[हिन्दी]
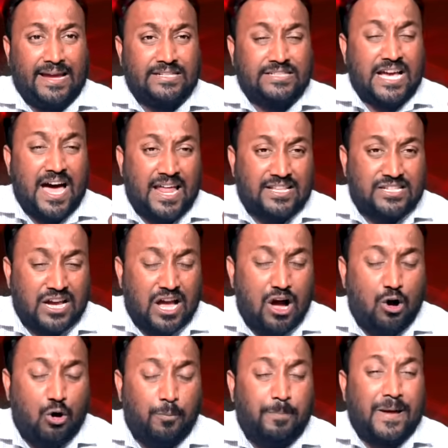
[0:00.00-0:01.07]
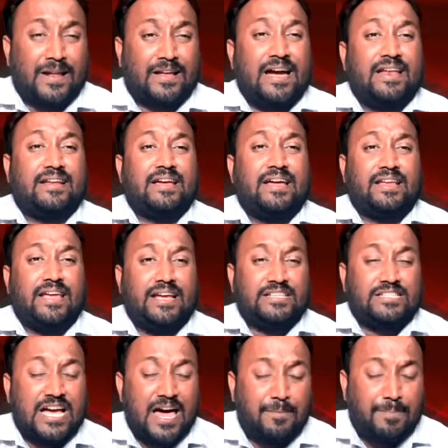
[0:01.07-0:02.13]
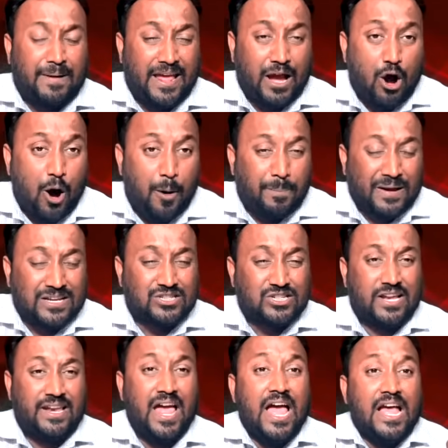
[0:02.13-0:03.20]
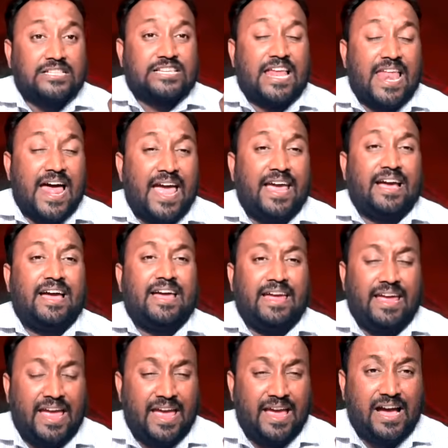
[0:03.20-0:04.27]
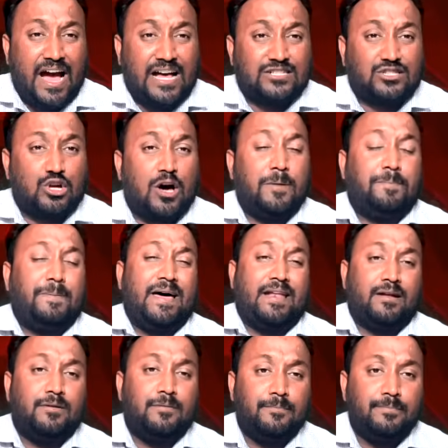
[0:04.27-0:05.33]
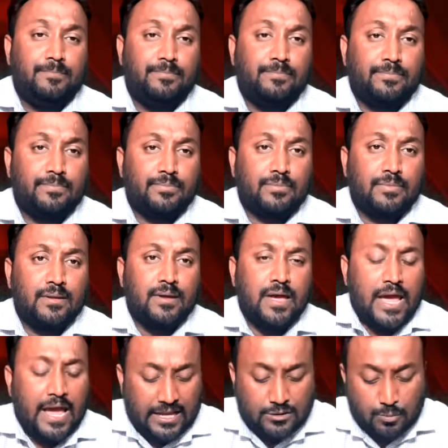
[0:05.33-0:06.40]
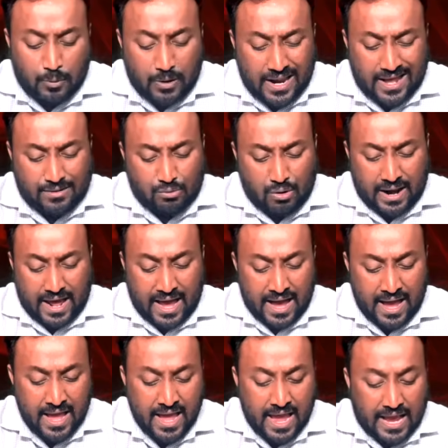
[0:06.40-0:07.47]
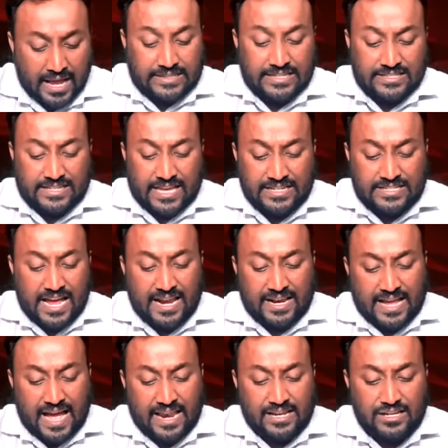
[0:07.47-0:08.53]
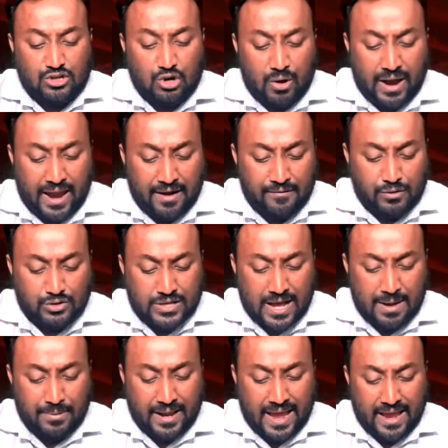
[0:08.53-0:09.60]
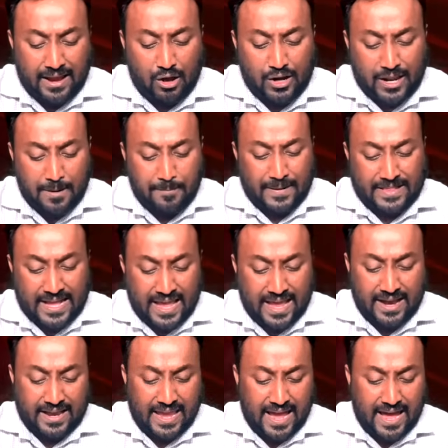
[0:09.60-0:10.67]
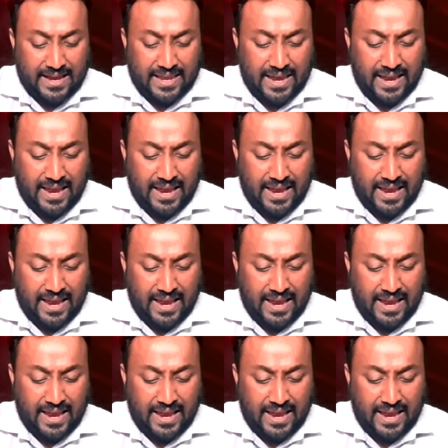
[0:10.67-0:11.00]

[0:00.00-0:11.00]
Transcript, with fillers: चार जगहों पर कर करके चार बड़े ऑपरेशन चलाए गए हैं खासतौर पर हिजबुल्ला द्वारा जिसकी जानकारी जो है वो सामने आई और ये बताया गया कि